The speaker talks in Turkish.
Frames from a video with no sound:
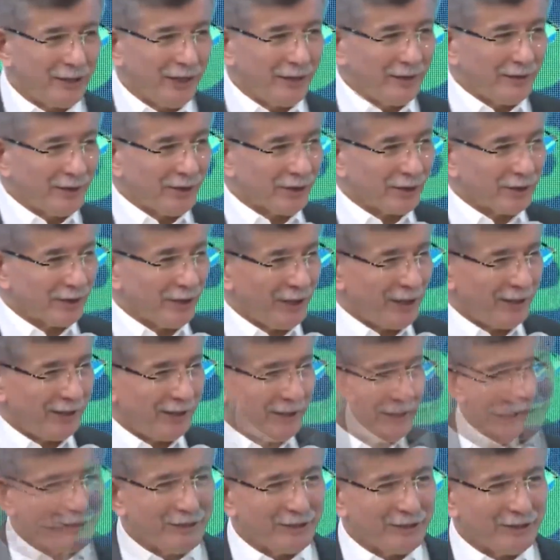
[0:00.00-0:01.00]
Yandaşa
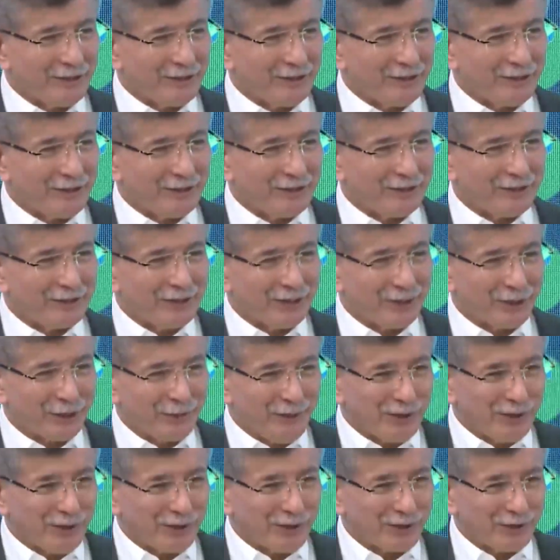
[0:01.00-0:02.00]
kredi
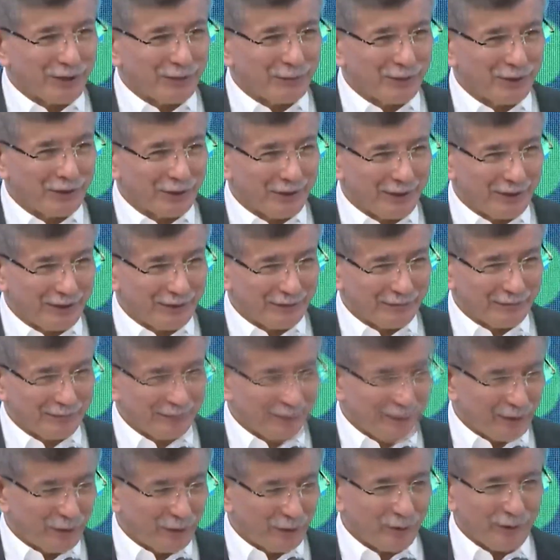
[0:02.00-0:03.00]
açma işleminden
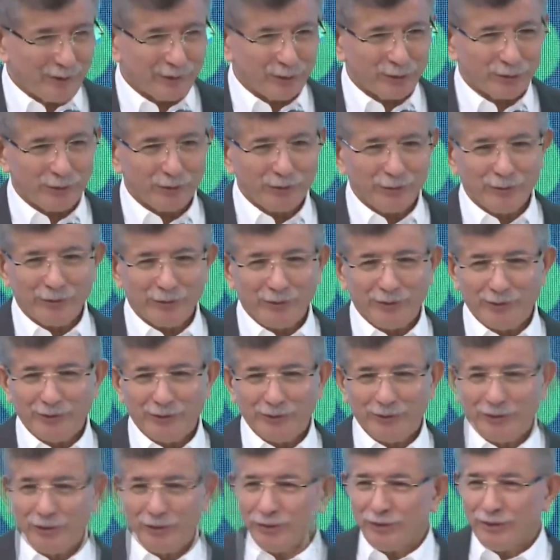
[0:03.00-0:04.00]
Erdoğan sorumlu,
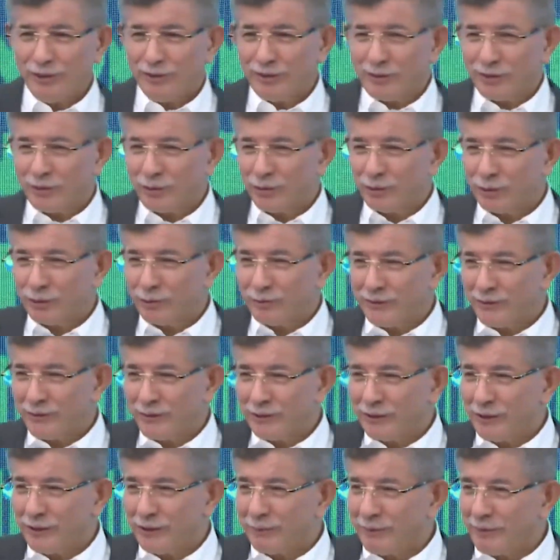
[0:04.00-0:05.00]
Türkiye'deki
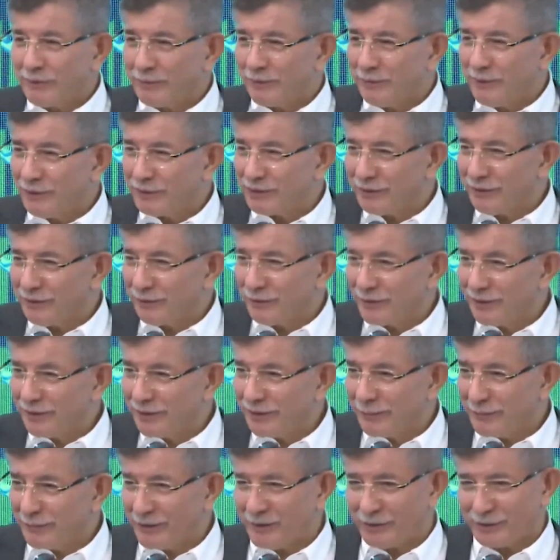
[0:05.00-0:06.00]
kurumları kapatma işleminden
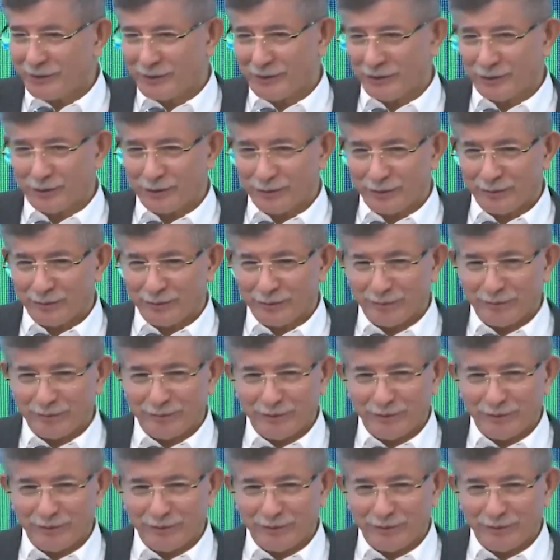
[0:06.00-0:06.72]
de Bahçeli sorumlu.